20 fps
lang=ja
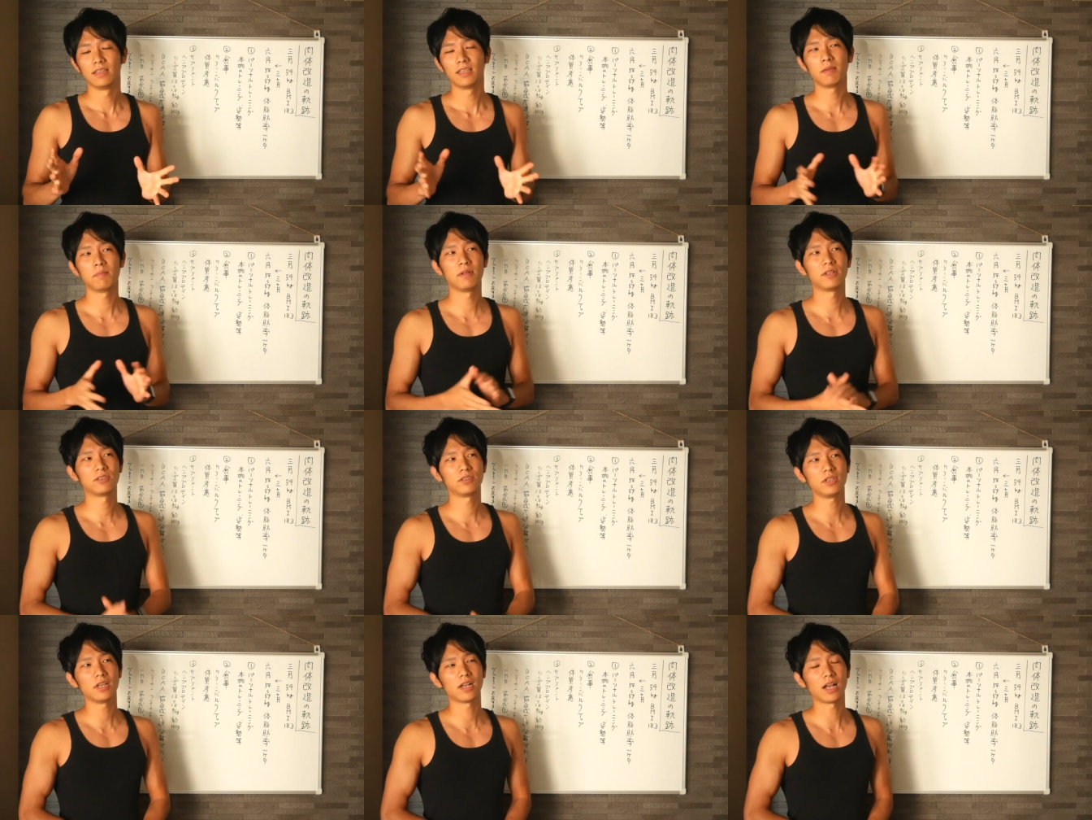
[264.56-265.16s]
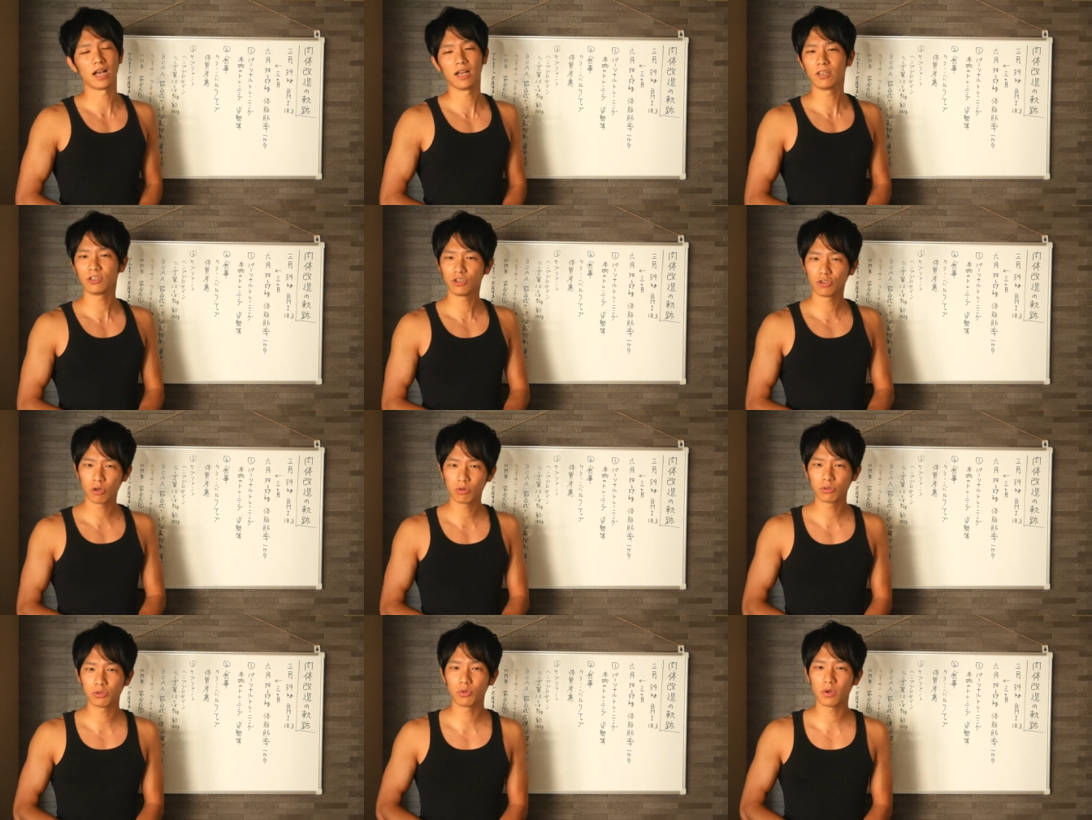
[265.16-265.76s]
で、別に間
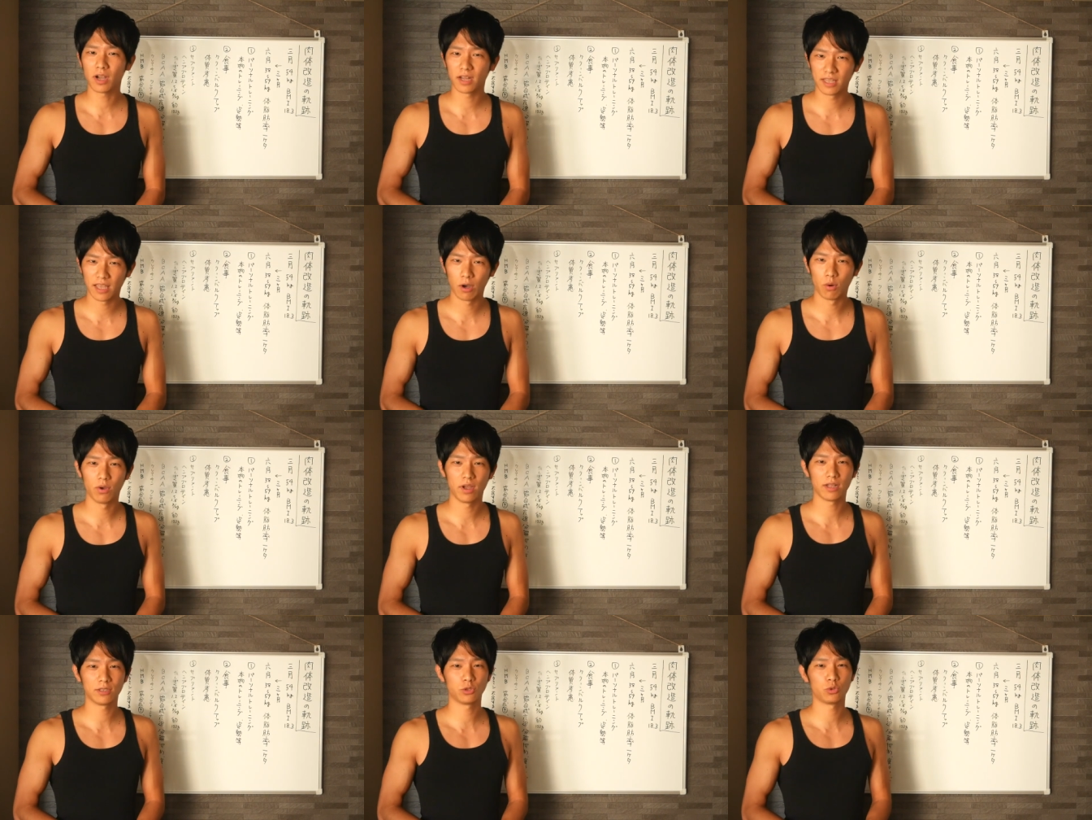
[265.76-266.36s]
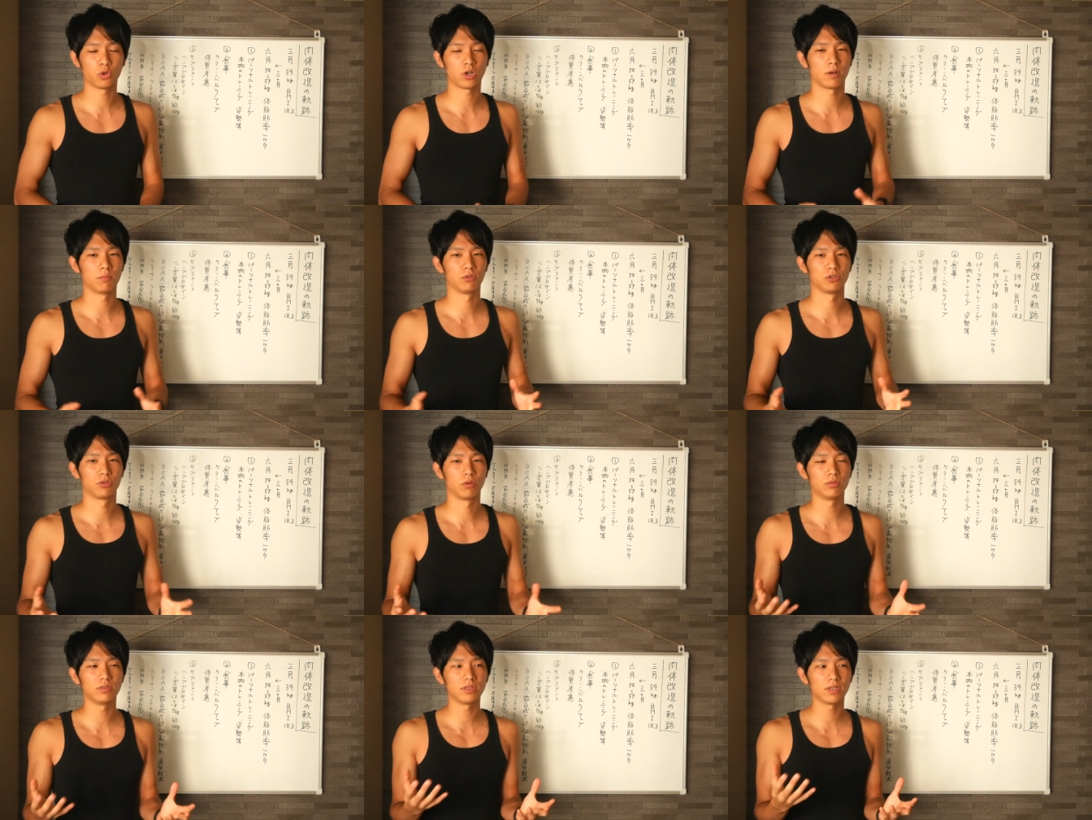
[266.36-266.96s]
食とかね、おやつとか
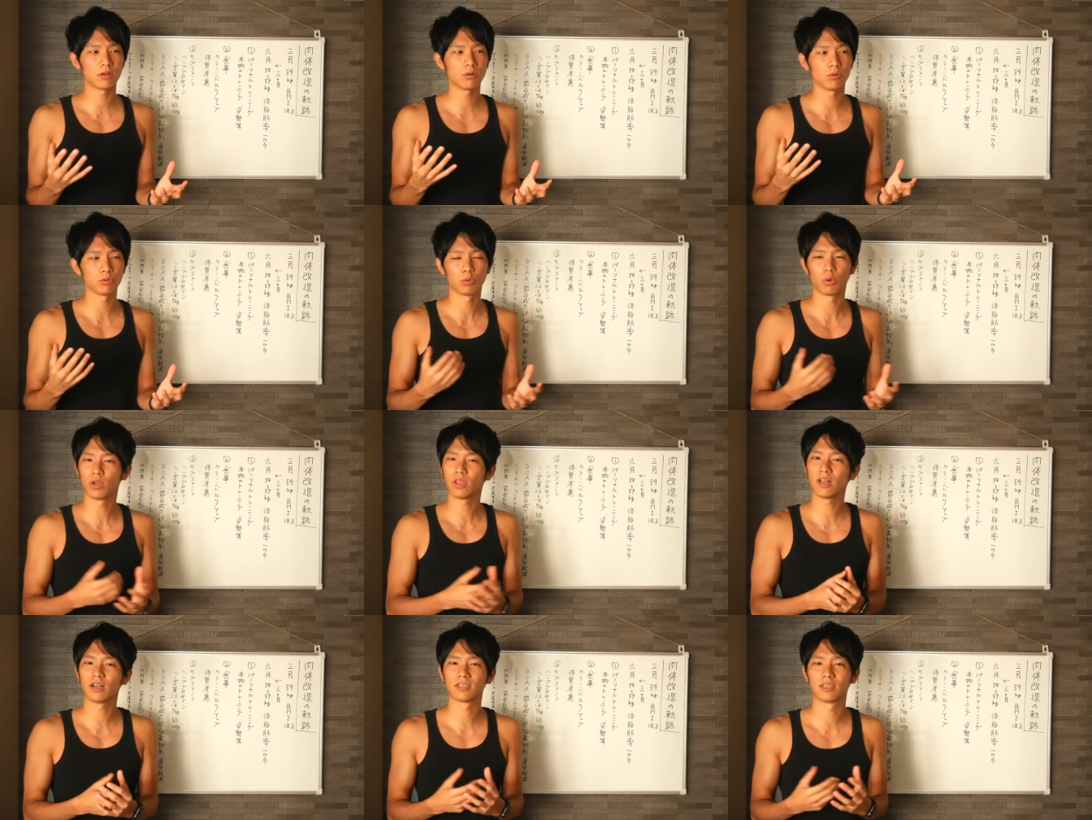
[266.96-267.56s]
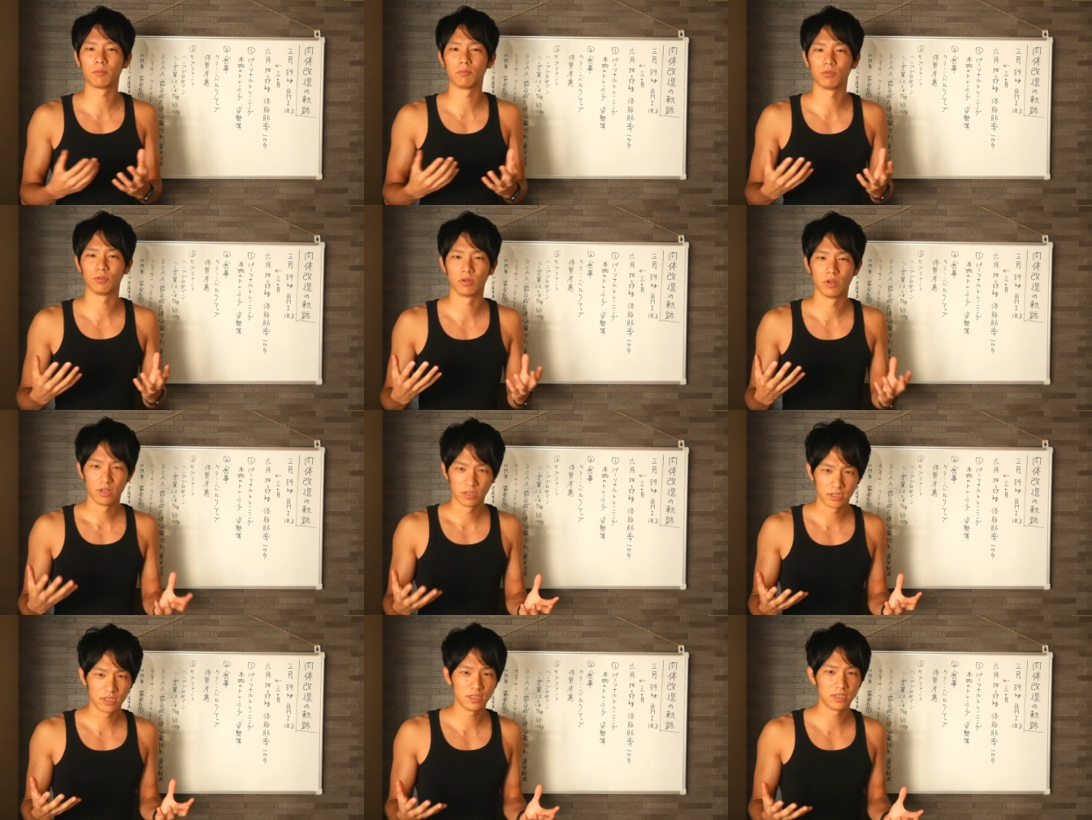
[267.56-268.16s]
もそんなこう取らなくて
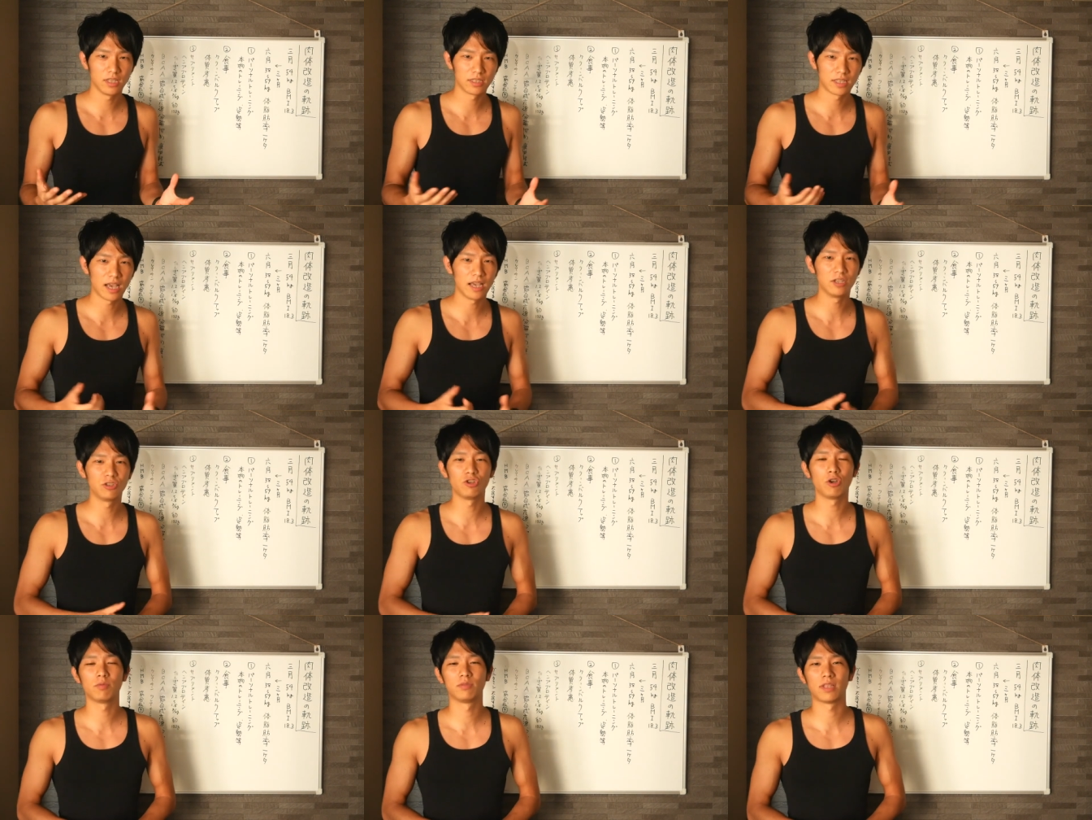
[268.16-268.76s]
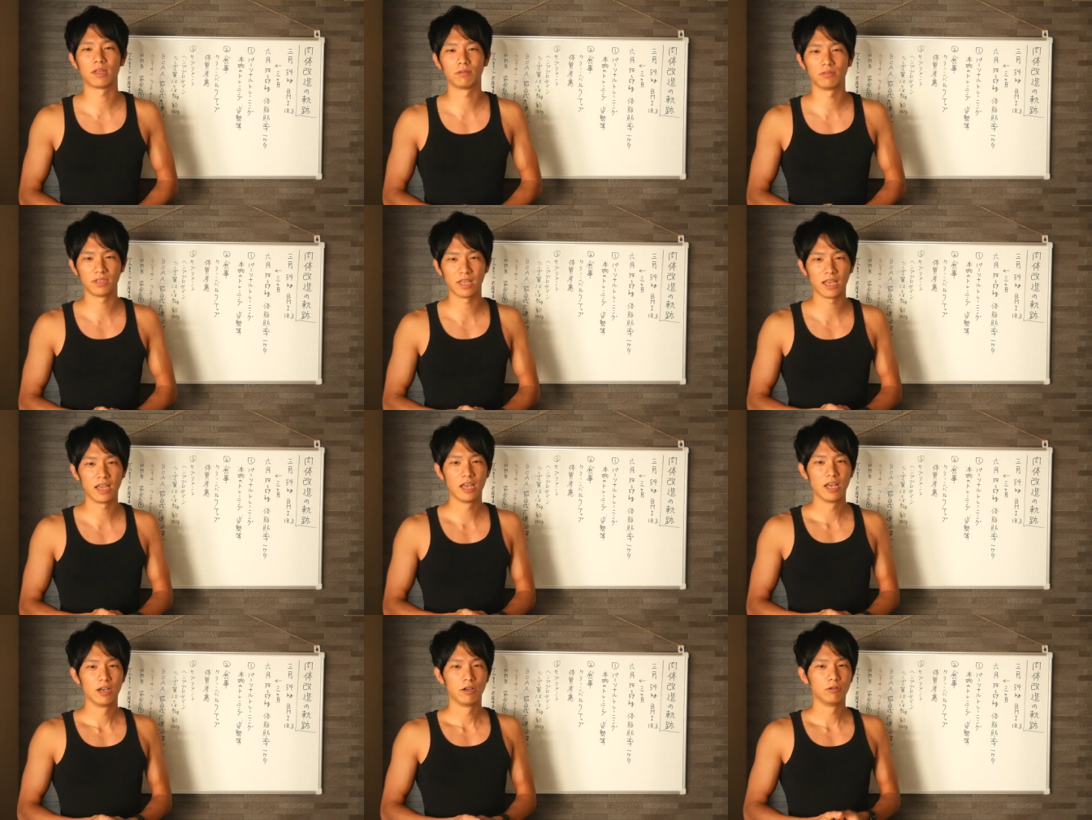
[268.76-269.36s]
も全然大丈夫なの
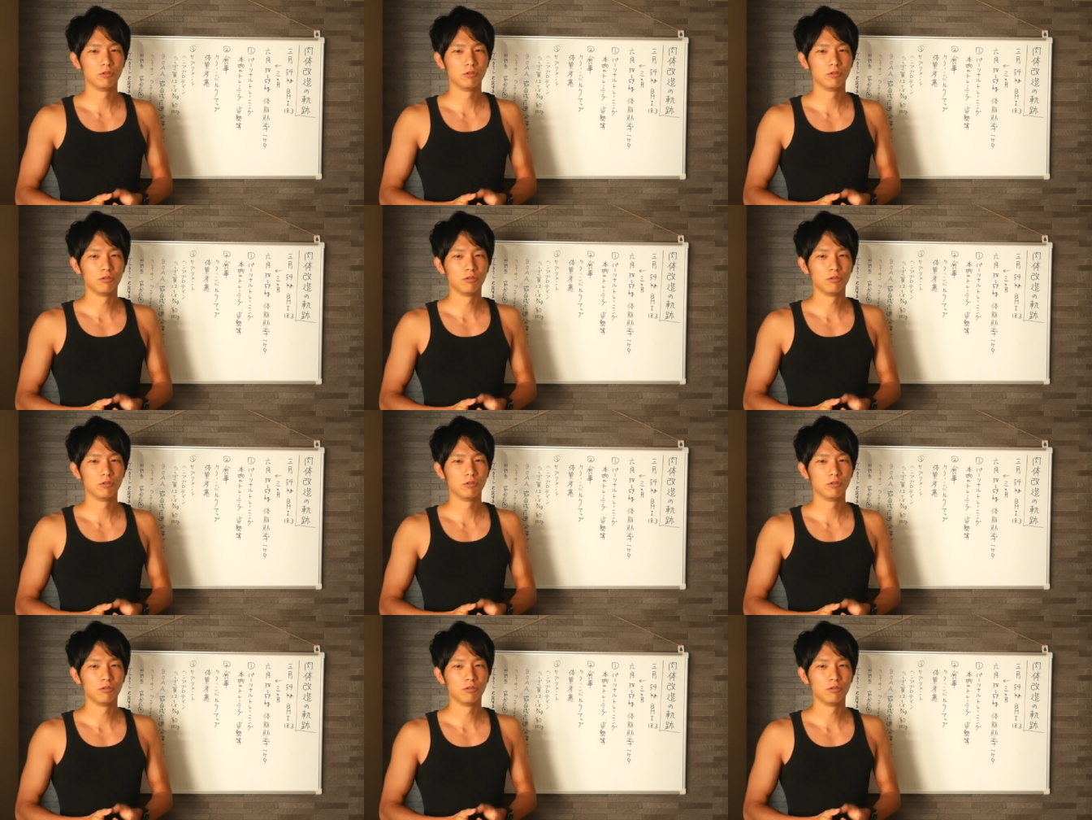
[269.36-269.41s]
で、